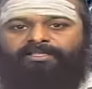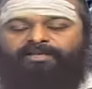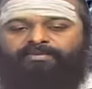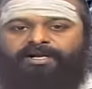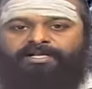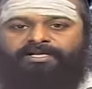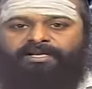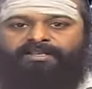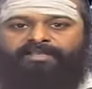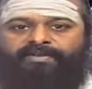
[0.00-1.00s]

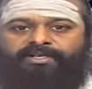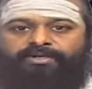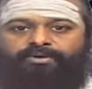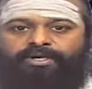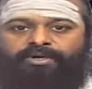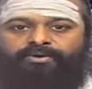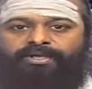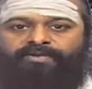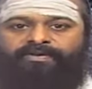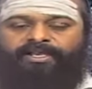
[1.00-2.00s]
தீர்மானங்கள்
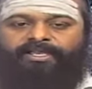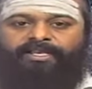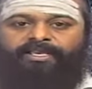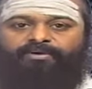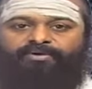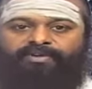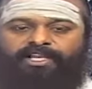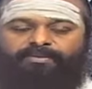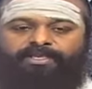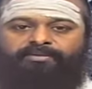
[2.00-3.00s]
நிறைவேற்றுக்கொள்ளக்கூடிய வகையிலே ஒரு
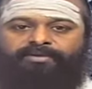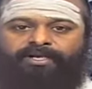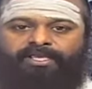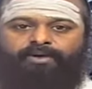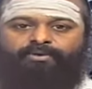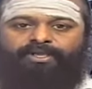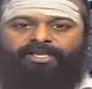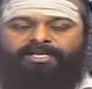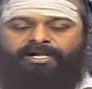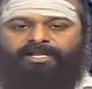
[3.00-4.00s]
வலிமையும்
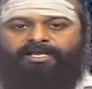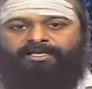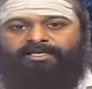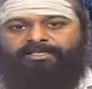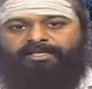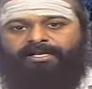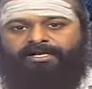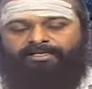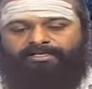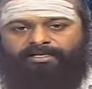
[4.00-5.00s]
கிடைக்கக்கூடிய நாளாக இந்த
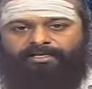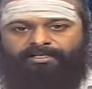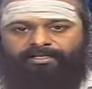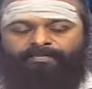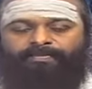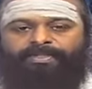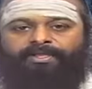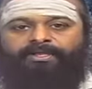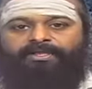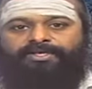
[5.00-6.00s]
நாள் இருக்கிறது
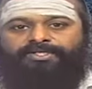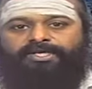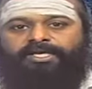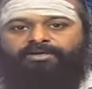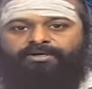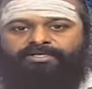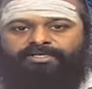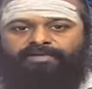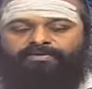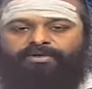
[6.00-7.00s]
செய்தொழில்
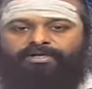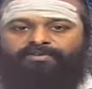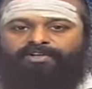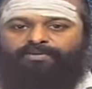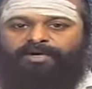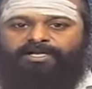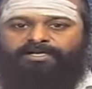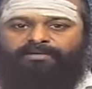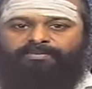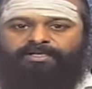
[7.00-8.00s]
செய்வோருக்கு
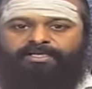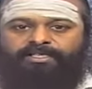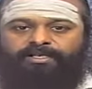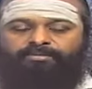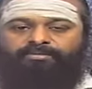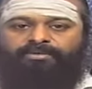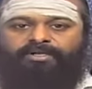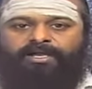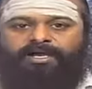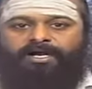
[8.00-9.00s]
வருமானங்கள் பெருகுதலும்
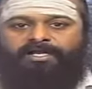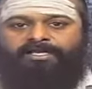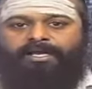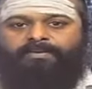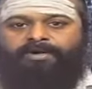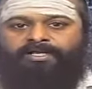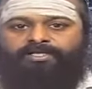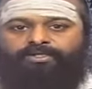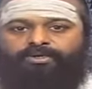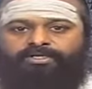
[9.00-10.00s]
ஆடையாபரண
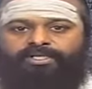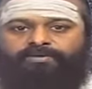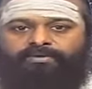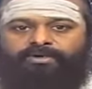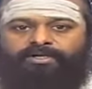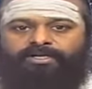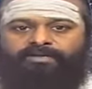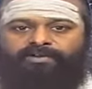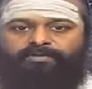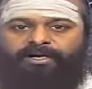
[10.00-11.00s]
தொழில்
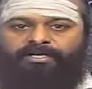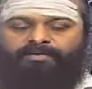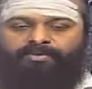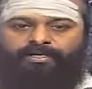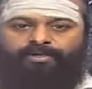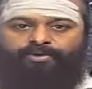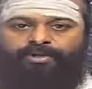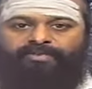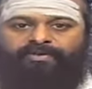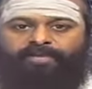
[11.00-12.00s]
செய்பவர்களுக்கு வருமானங்கள்
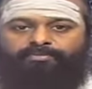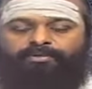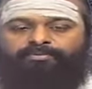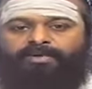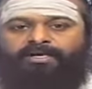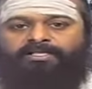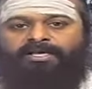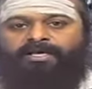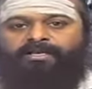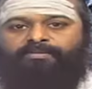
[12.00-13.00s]
பெருகக்கூடிய வாய்ப்பும்
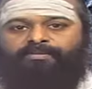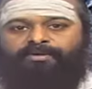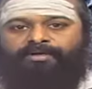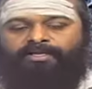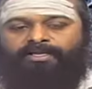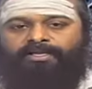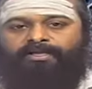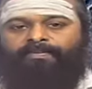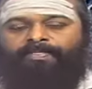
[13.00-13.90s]
பங்குதாரர்களுக்கு